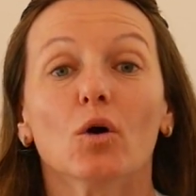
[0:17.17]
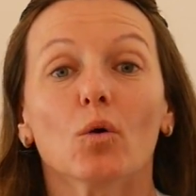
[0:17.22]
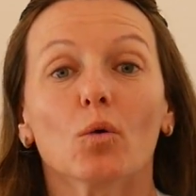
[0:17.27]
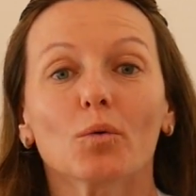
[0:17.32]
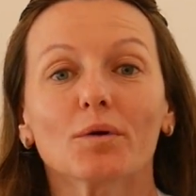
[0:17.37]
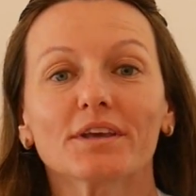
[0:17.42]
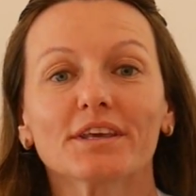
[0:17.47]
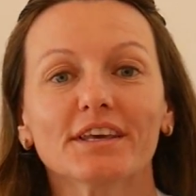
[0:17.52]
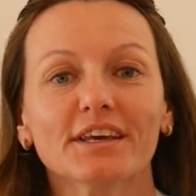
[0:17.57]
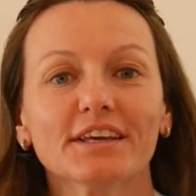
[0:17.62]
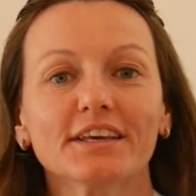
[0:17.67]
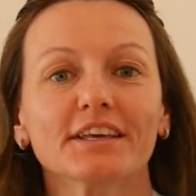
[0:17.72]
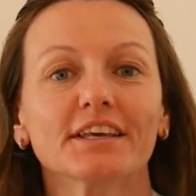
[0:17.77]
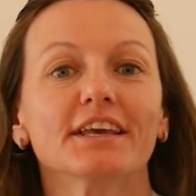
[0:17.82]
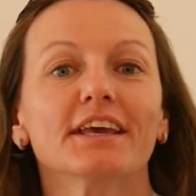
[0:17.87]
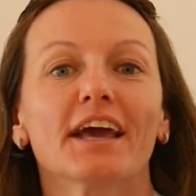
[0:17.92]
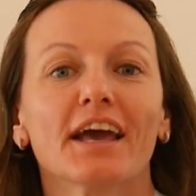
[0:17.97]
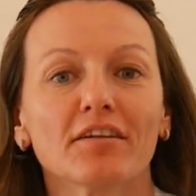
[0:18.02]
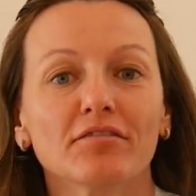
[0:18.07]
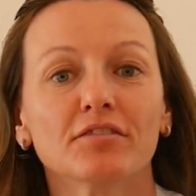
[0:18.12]
O que, que
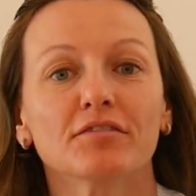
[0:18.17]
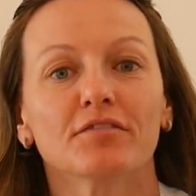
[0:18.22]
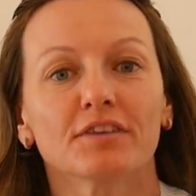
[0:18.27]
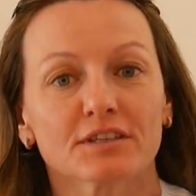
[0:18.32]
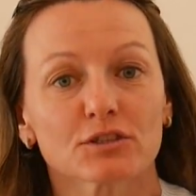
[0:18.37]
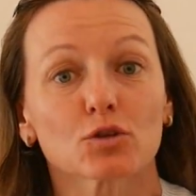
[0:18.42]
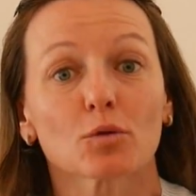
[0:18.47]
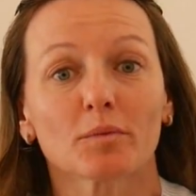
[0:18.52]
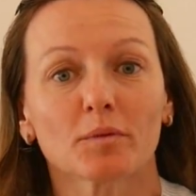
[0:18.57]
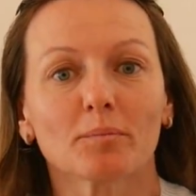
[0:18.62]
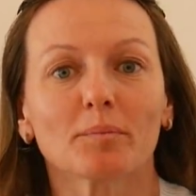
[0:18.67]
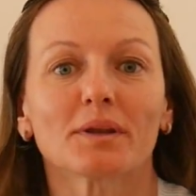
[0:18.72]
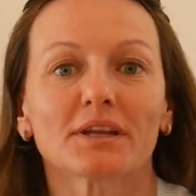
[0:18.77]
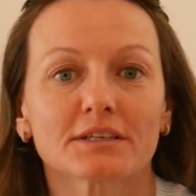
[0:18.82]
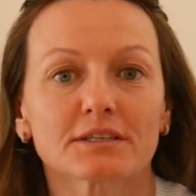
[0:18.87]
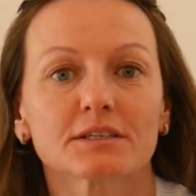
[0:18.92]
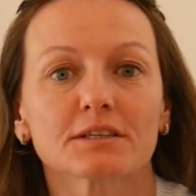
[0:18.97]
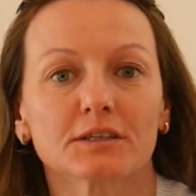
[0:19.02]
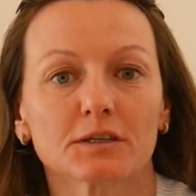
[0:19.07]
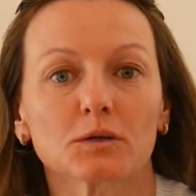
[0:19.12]
é viver sob
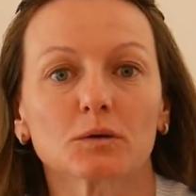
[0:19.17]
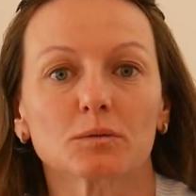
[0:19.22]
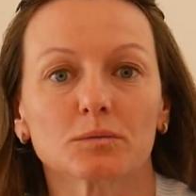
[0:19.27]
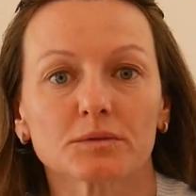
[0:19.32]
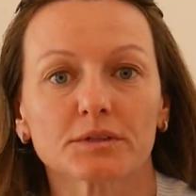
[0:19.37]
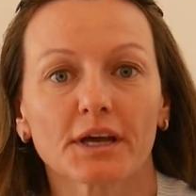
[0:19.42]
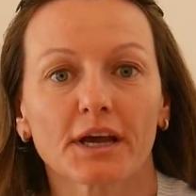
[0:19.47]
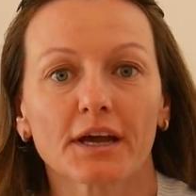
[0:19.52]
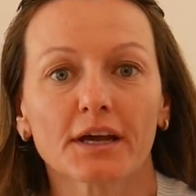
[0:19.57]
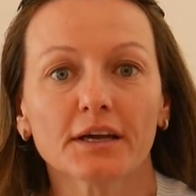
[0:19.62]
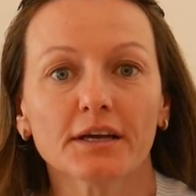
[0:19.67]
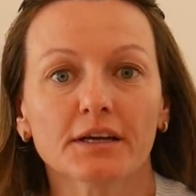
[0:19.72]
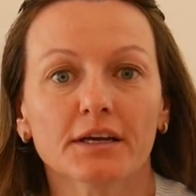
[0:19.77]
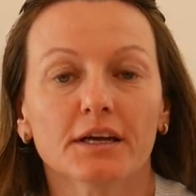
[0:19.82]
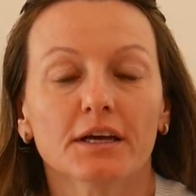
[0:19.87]
pressão, né?